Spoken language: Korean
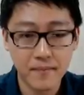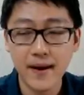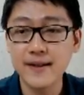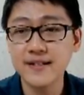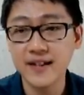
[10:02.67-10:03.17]

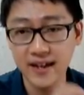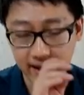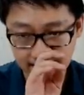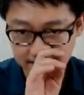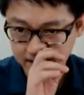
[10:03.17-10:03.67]
PLC,
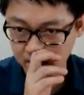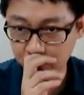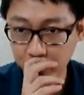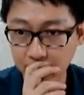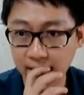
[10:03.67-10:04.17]
KLC,
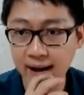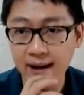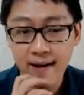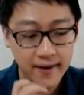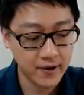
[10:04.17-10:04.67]
캄보디아,
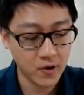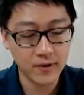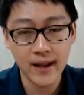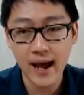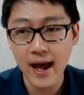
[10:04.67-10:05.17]

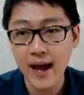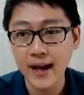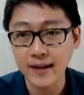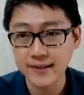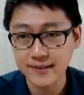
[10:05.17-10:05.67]
록네
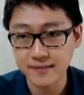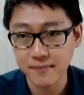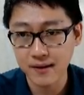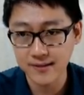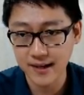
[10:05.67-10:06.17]
아, 언즈
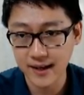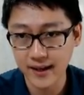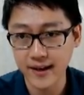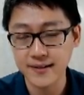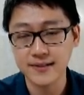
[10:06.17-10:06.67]
마우스 알라
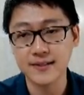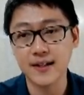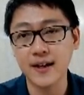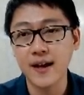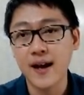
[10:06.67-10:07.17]

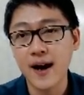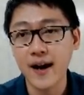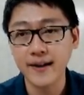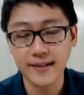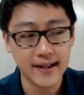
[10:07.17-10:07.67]
KLC,
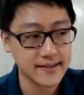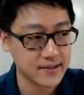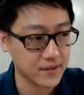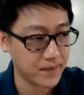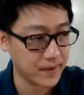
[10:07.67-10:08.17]
하이 댄스
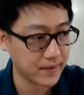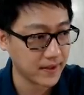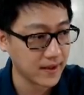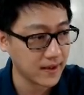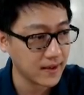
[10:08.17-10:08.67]

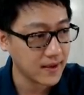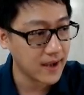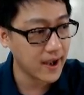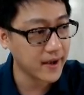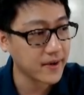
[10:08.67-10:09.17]
유퍼니,
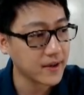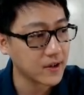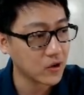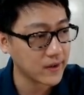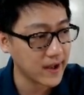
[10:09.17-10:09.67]
하이 리은
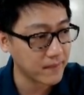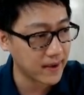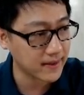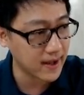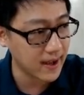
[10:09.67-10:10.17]
클로나이
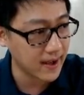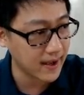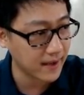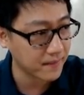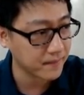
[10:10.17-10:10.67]

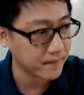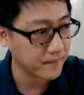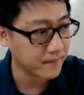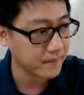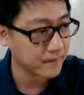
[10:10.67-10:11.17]
만다이.
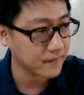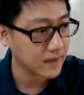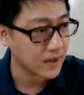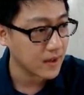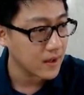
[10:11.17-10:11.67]

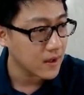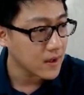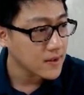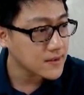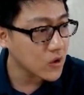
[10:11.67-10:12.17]

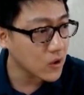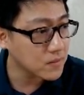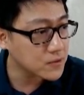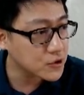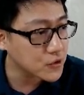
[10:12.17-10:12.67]

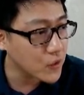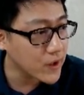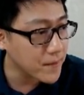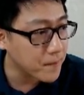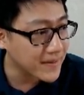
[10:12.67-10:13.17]

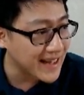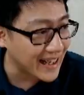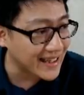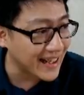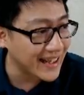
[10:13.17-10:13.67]
솜쭈이
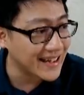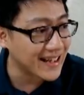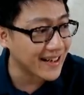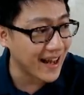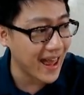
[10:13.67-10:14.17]
딱
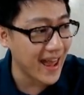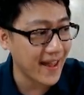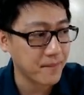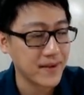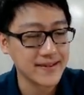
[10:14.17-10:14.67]

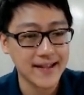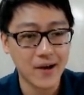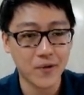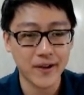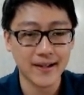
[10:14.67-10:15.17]
인터넷 피사
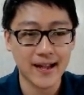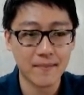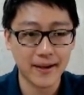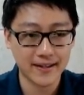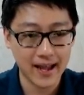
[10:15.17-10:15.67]
고래
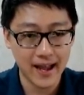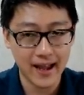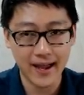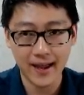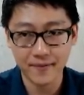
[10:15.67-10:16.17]
타마이 따이.